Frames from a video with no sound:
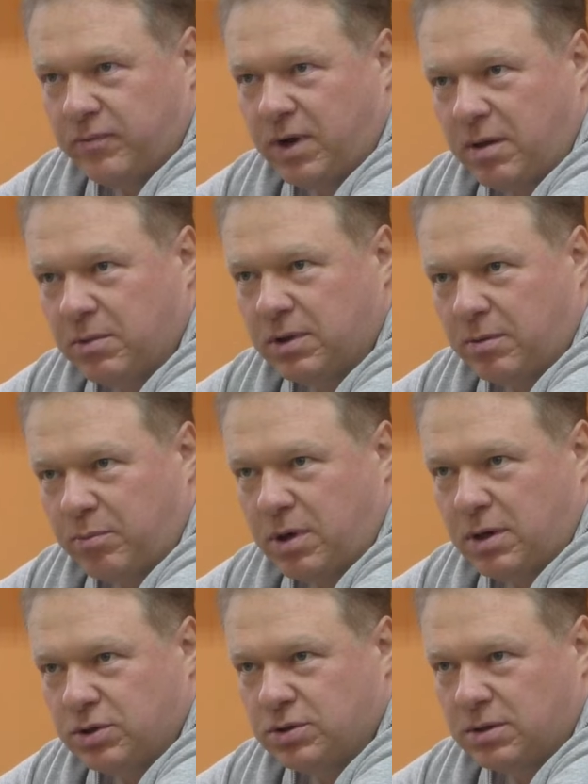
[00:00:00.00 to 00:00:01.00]
время там, ну,
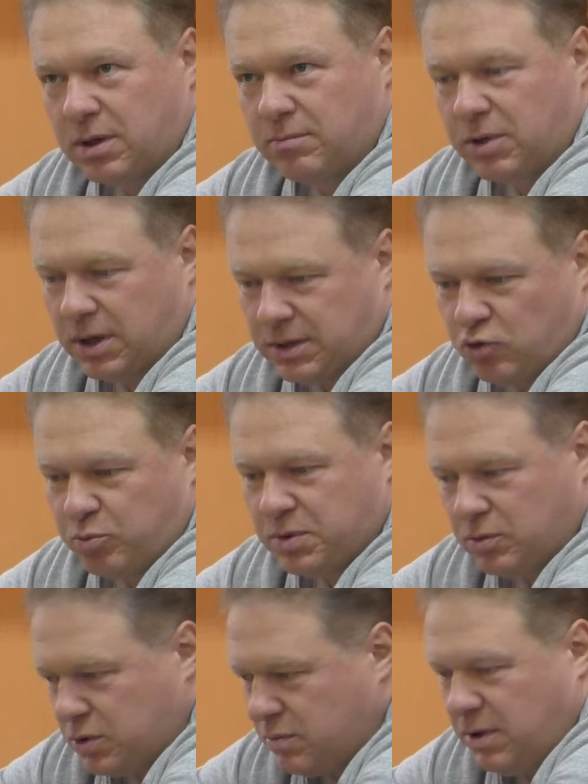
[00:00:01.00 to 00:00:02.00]
да, да. там ходил. То
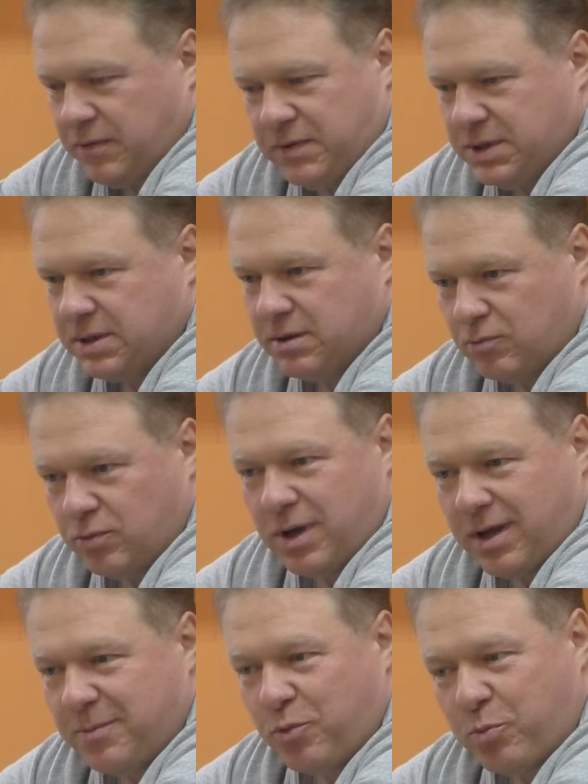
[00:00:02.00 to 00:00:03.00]
есть у меня физика, ну,
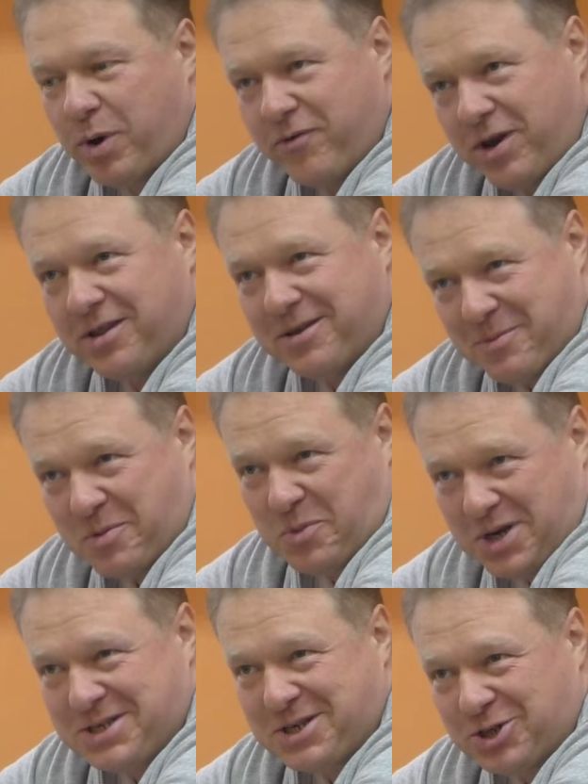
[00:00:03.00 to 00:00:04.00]
я не мог поверить,
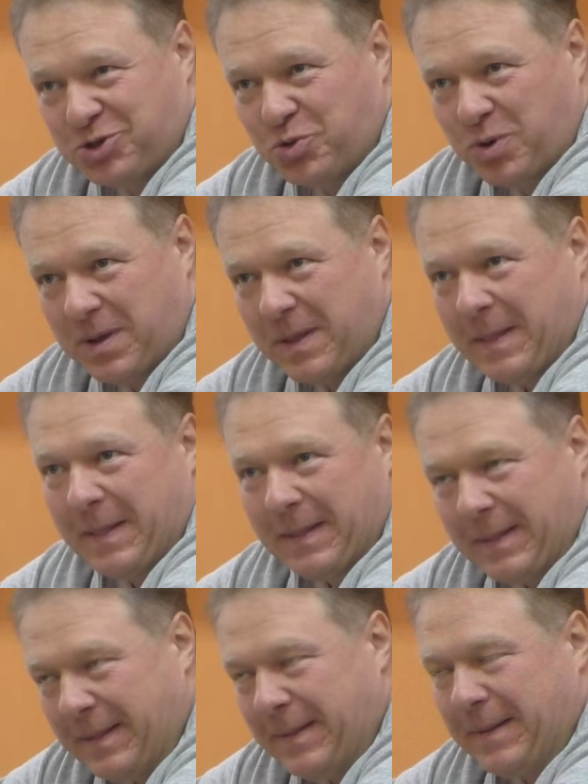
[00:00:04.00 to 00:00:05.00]
понимаете? О,
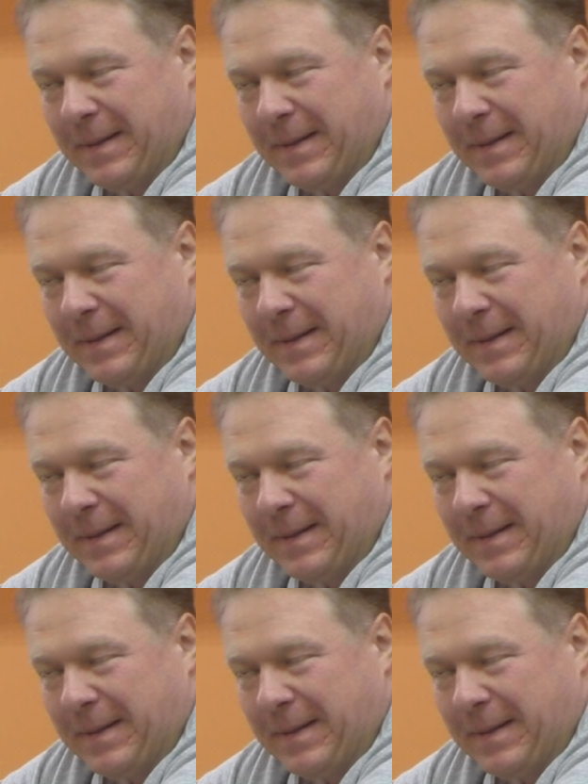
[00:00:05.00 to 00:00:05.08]
вот